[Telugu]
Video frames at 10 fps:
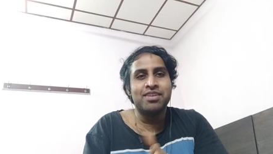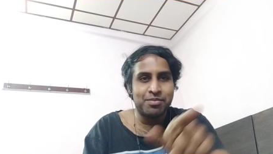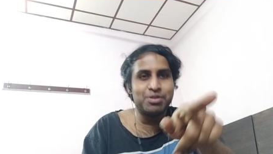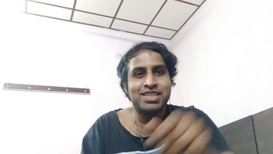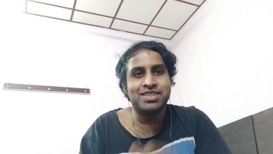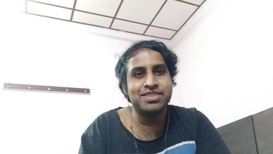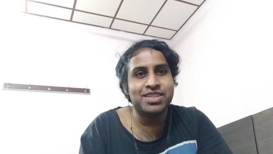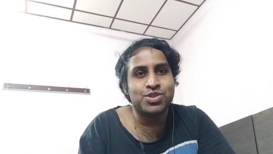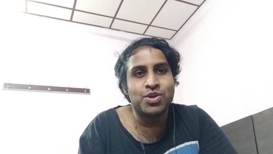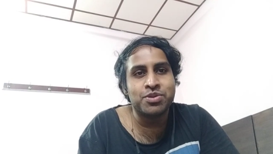ఇప్పుడు చిన్నజీర
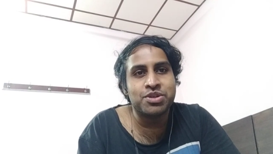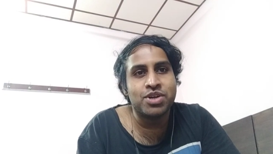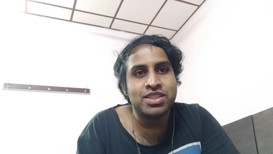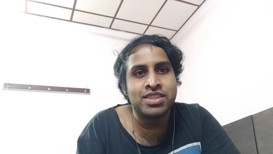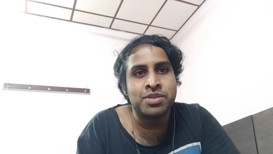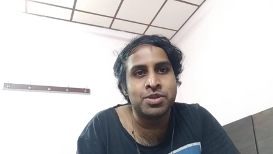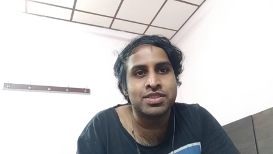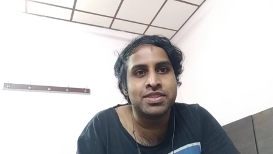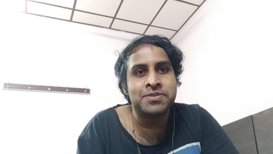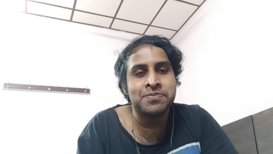స్వామి గారు వాయిస్
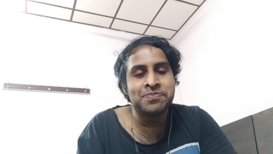చేయబోతున్నాను